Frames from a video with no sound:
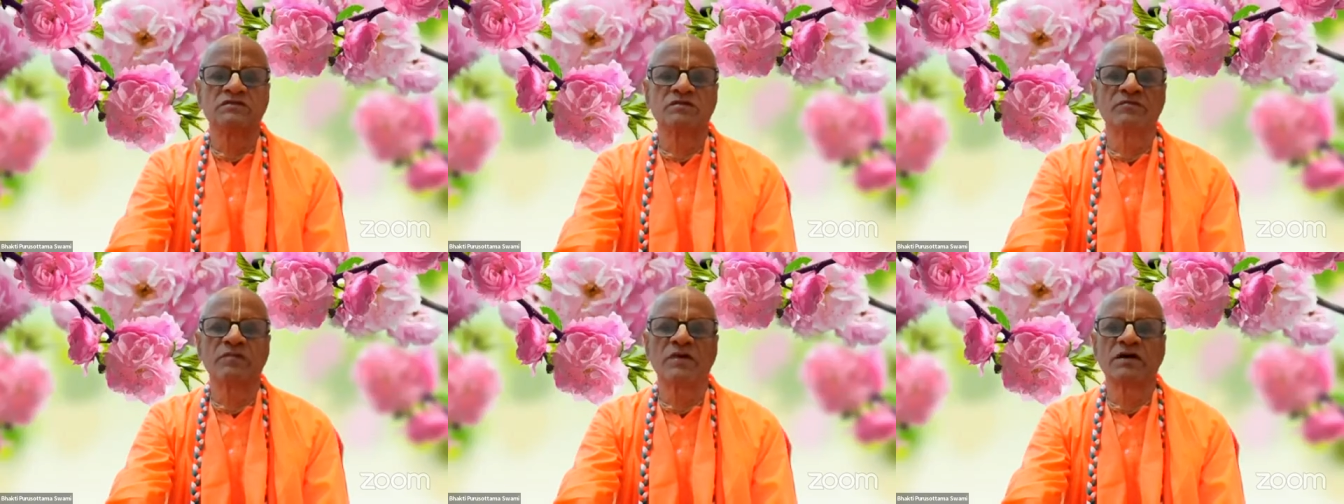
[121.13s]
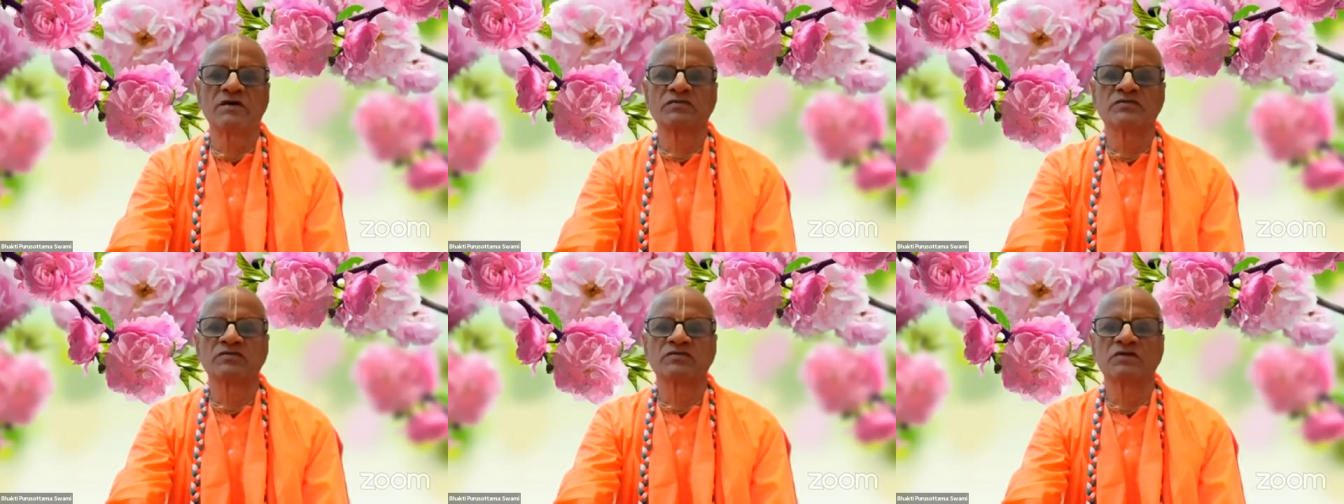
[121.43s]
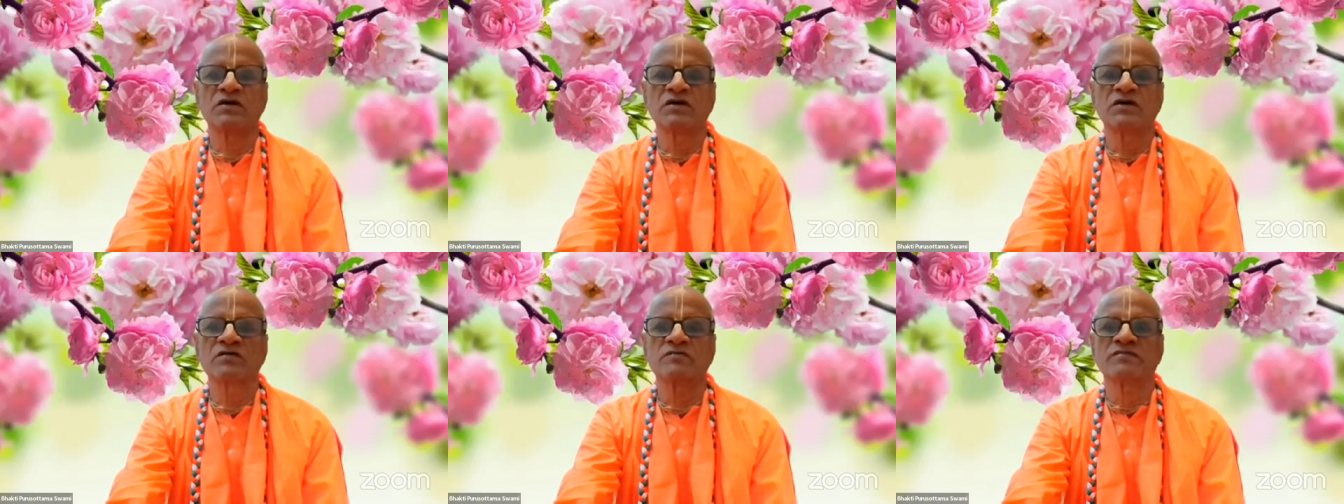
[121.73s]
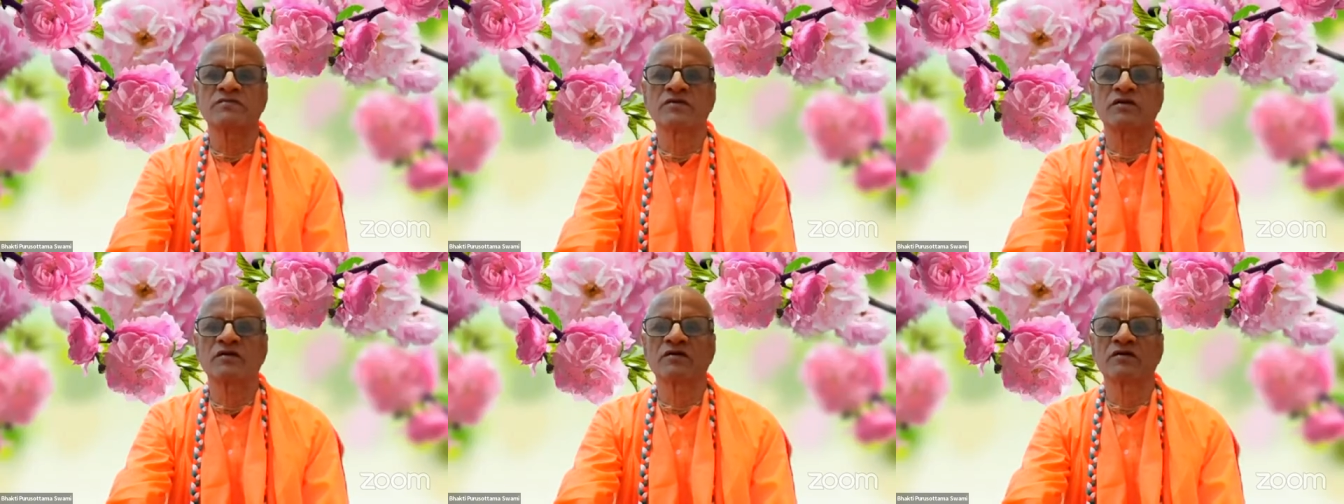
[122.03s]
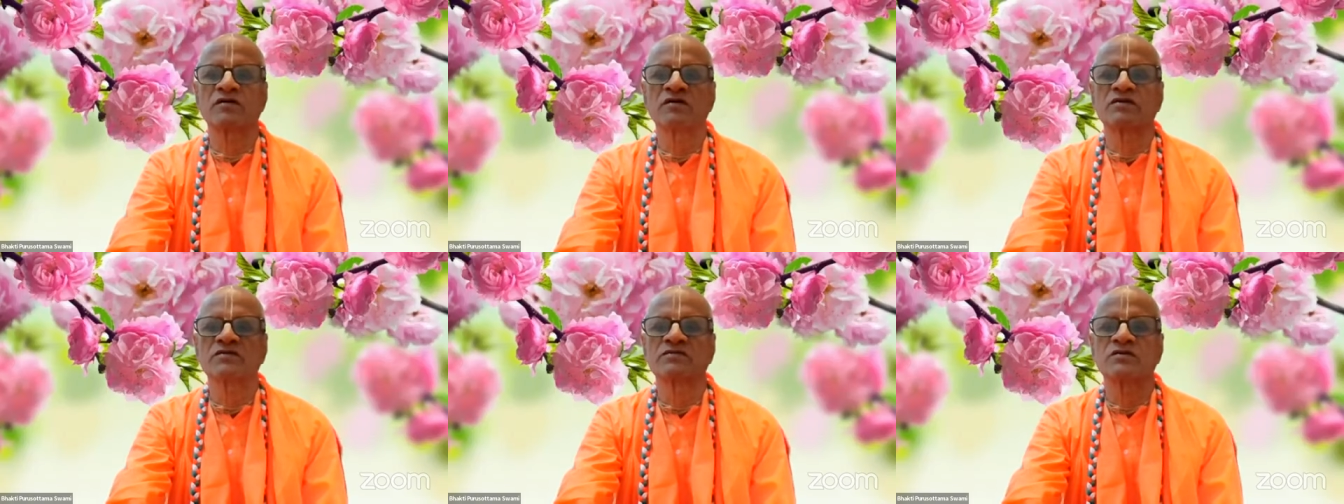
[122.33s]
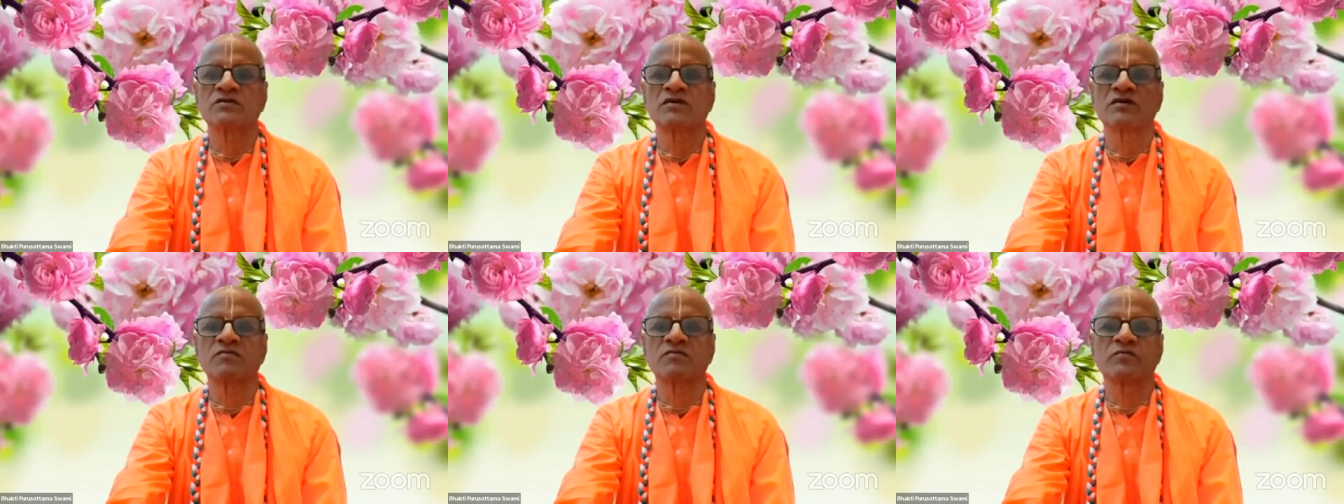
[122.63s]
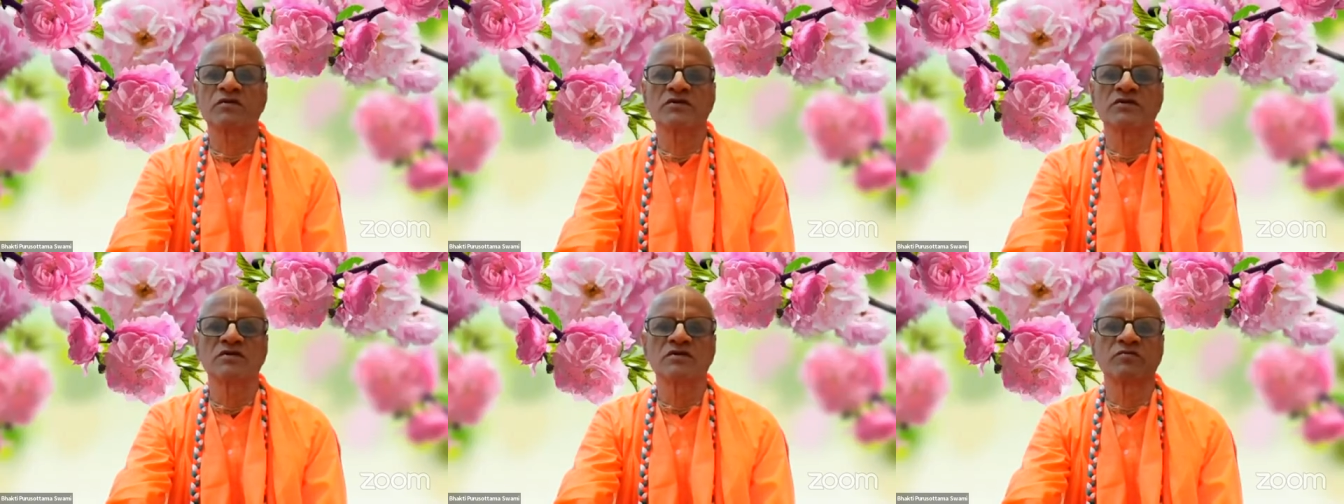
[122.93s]
যে বাসুদেব শঙ্করসন
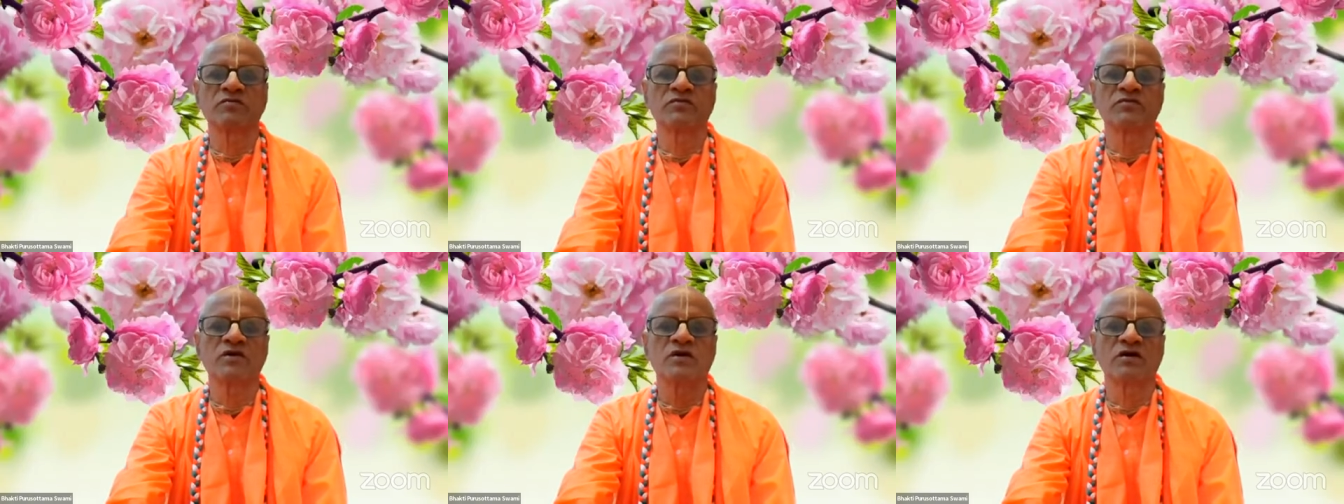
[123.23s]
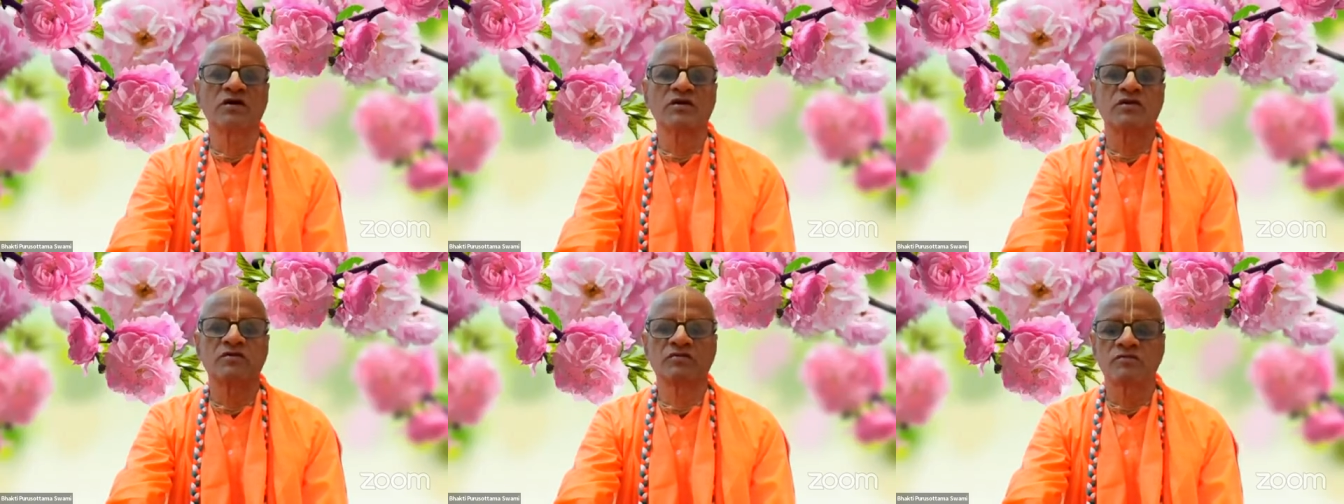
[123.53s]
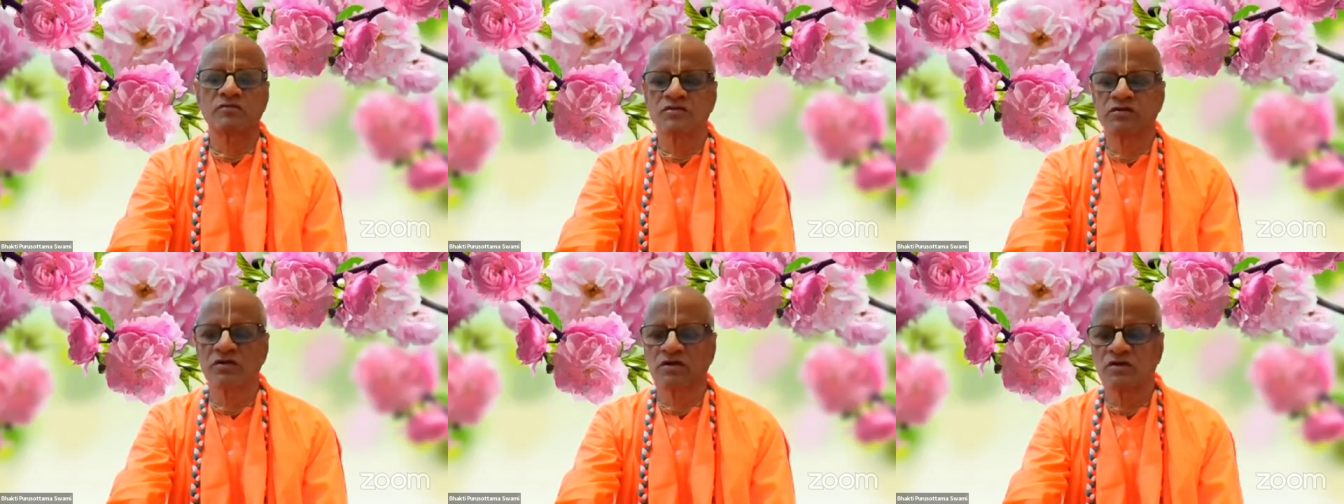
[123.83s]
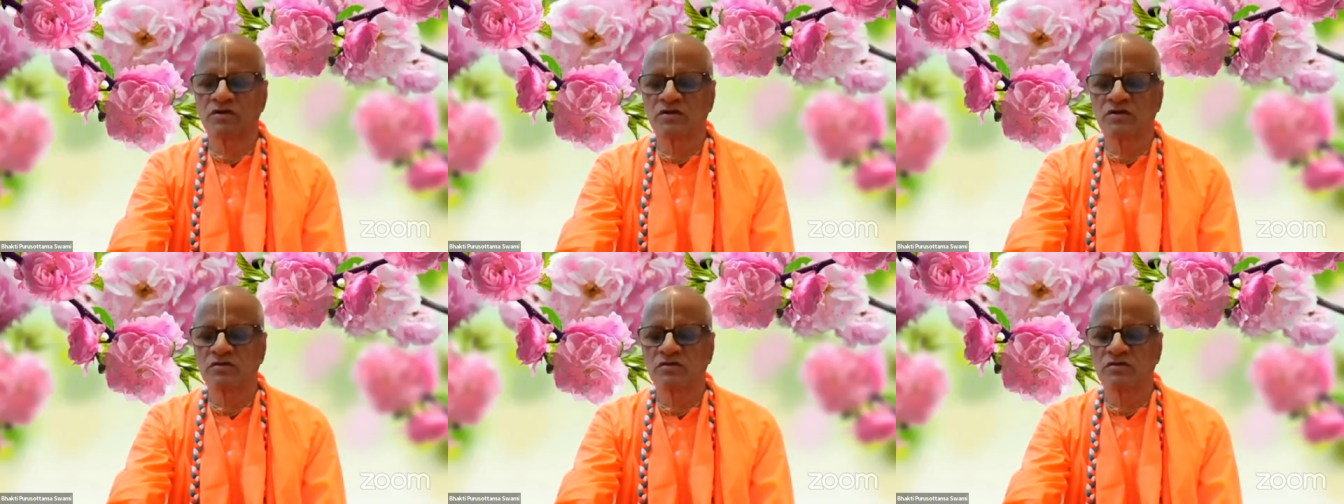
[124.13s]
প্রদ্যুম্ন অনিরুদ্ধ